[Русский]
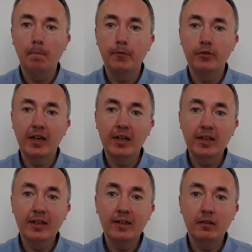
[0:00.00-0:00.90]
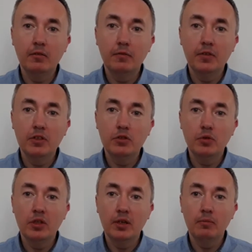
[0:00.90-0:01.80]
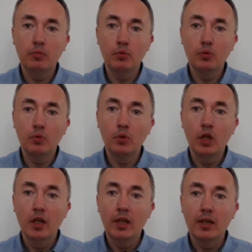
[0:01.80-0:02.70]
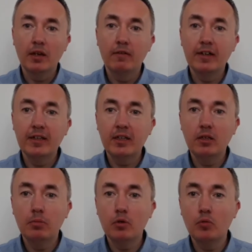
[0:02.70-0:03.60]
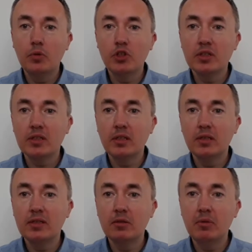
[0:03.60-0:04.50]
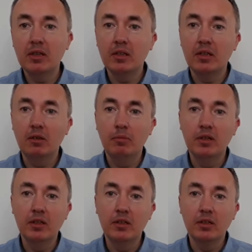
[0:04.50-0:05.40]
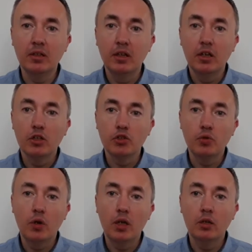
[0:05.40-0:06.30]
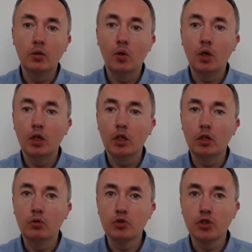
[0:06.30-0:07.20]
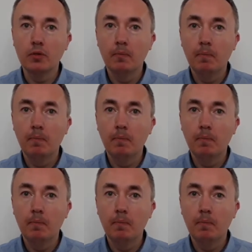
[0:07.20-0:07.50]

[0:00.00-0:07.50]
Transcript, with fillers: Далее в видео я буду говорить либо кубический дециметр, либо литр, что одно и то же.